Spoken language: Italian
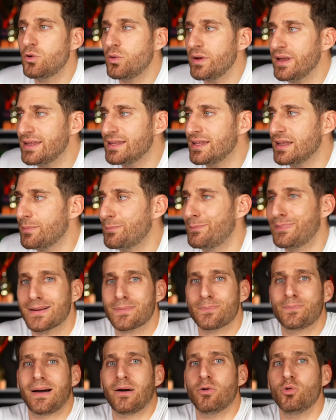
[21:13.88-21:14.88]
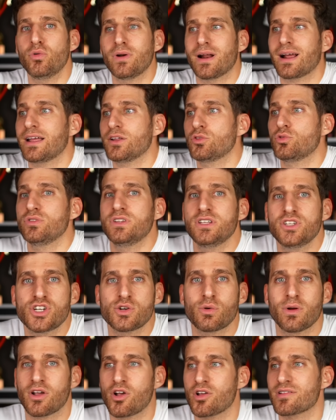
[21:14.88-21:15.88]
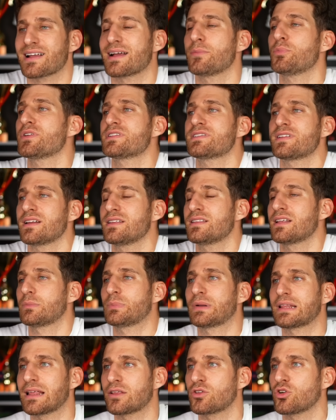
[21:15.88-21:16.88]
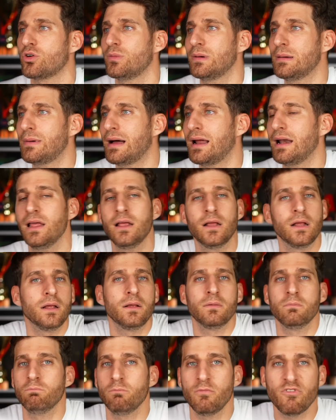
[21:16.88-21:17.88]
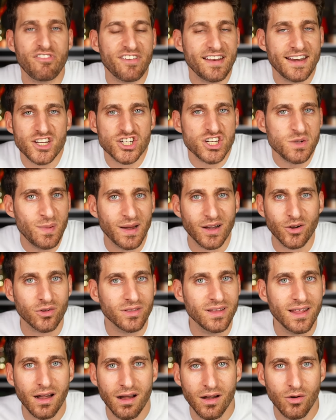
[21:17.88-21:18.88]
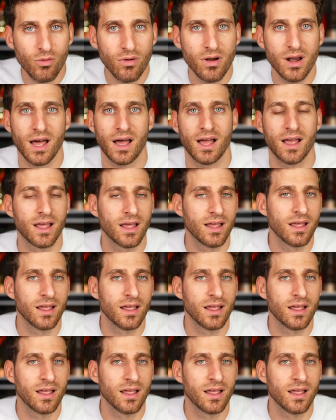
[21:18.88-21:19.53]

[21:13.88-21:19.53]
quindi, per paura che tu dici qualcosa che può essere interpretato come male, finisci per non dire nulla.